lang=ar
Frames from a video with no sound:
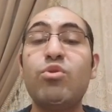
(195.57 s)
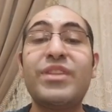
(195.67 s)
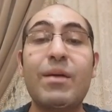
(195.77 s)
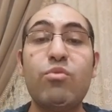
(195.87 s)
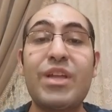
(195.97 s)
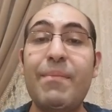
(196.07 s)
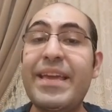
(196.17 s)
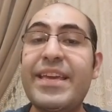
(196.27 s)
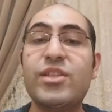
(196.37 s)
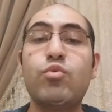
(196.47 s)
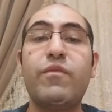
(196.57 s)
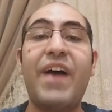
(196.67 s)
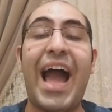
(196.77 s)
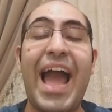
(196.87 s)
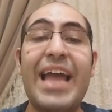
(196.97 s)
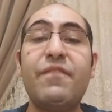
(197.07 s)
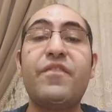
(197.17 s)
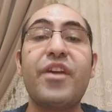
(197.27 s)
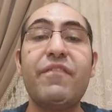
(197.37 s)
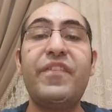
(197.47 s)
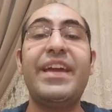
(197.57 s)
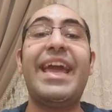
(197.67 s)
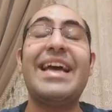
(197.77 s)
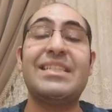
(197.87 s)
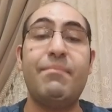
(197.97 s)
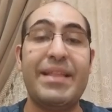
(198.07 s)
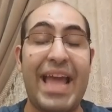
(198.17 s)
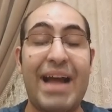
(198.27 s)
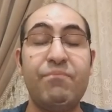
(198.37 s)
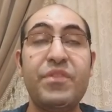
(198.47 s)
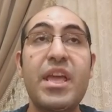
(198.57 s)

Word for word: منتج متميز وفعال في رفع جهاز المناعه